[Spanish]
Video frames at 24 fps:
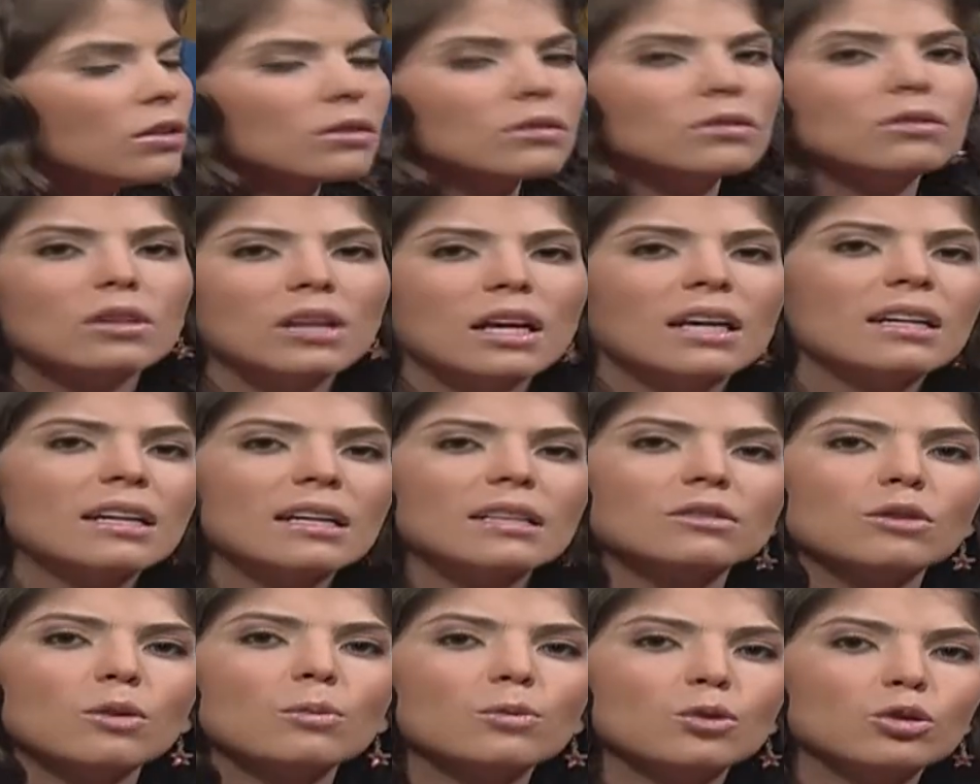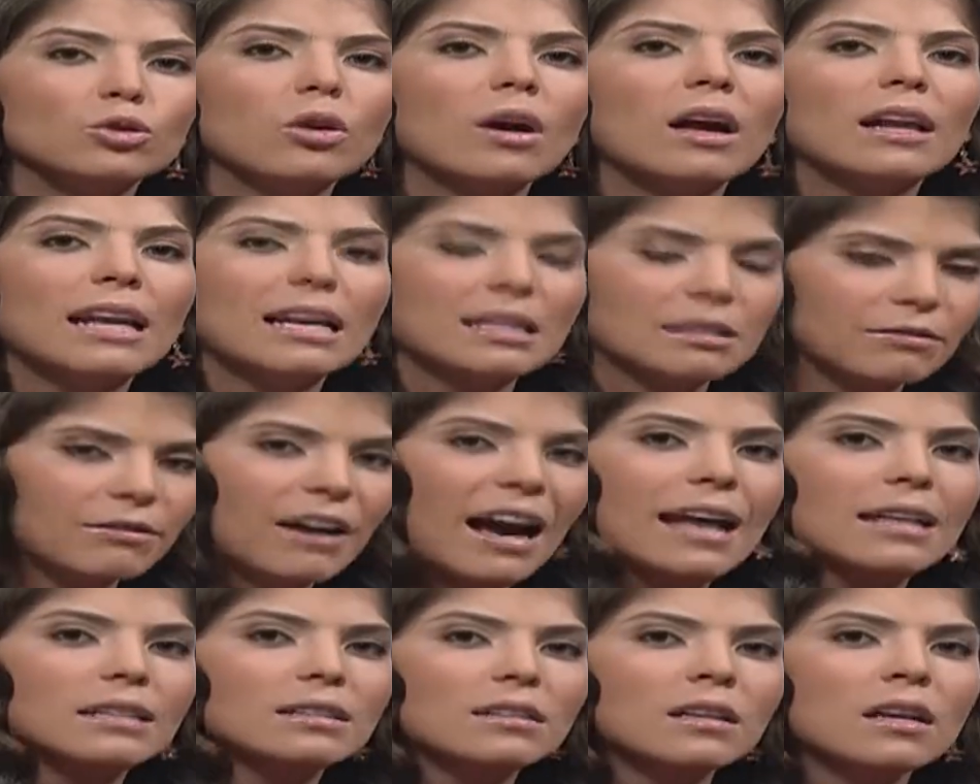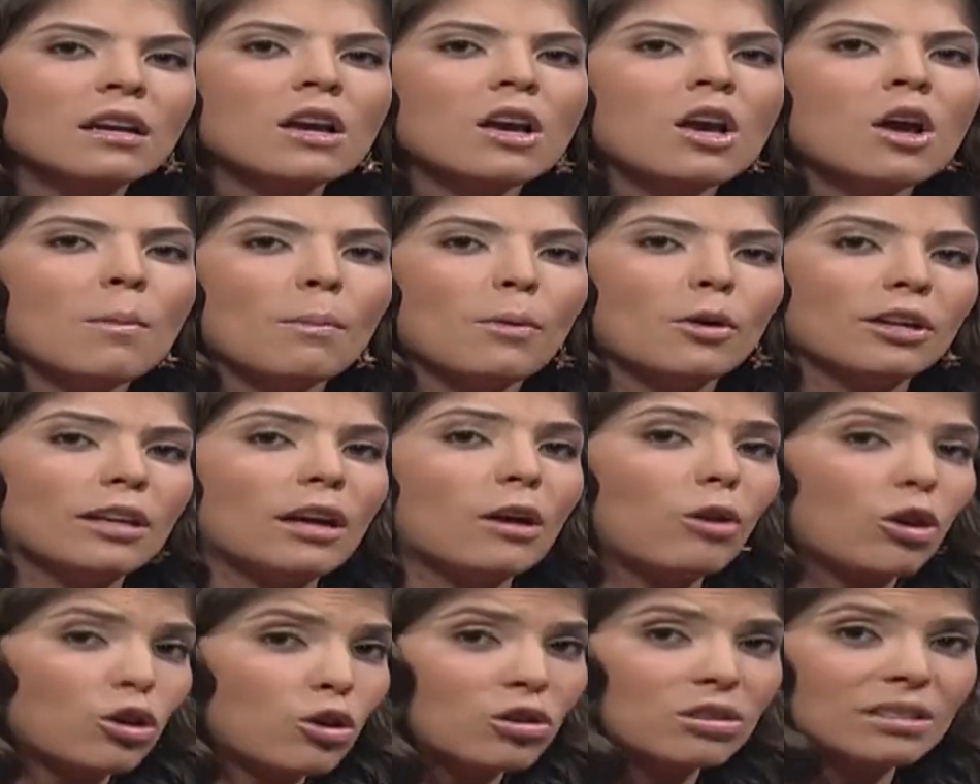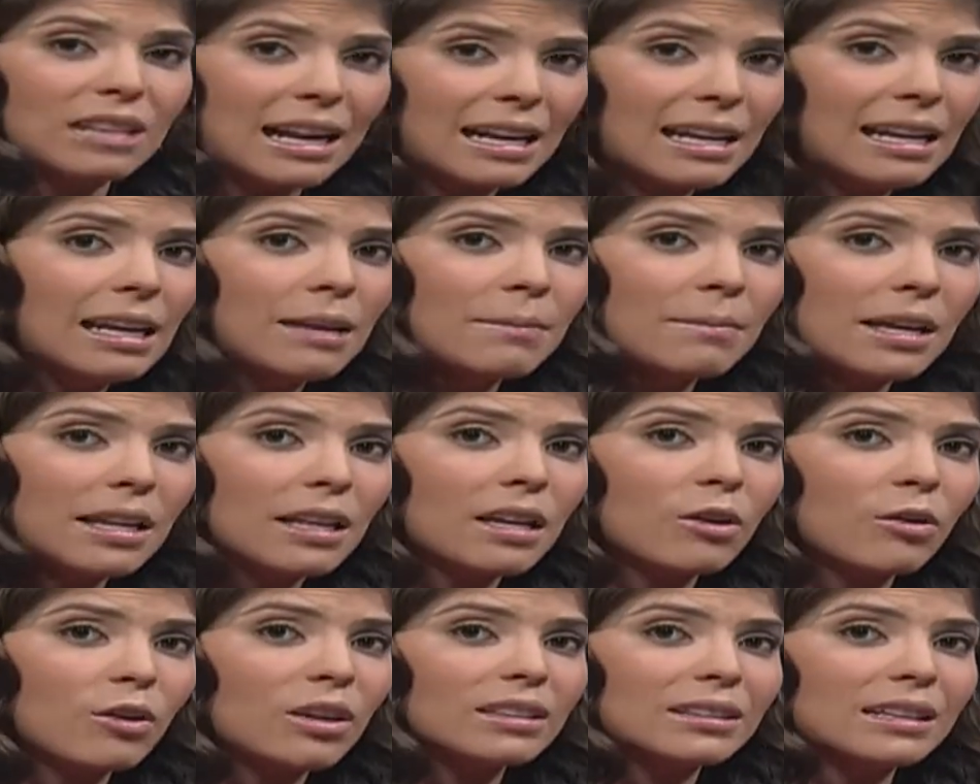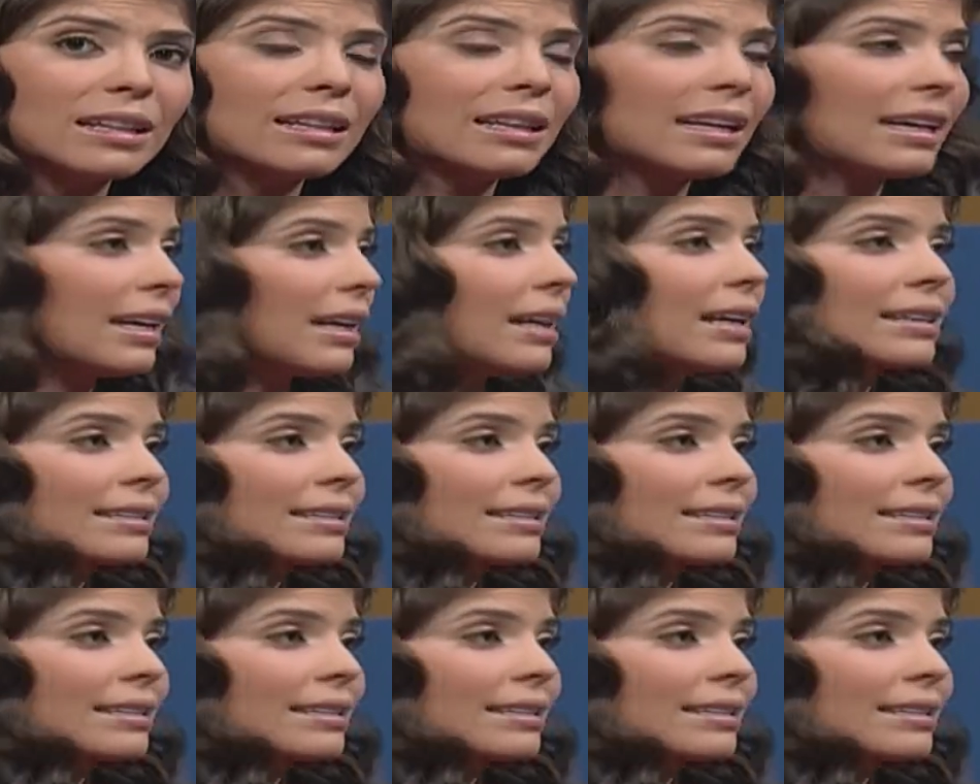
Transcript: yo le agradezco mucho a las fans porque cuando salí me di cuenta que,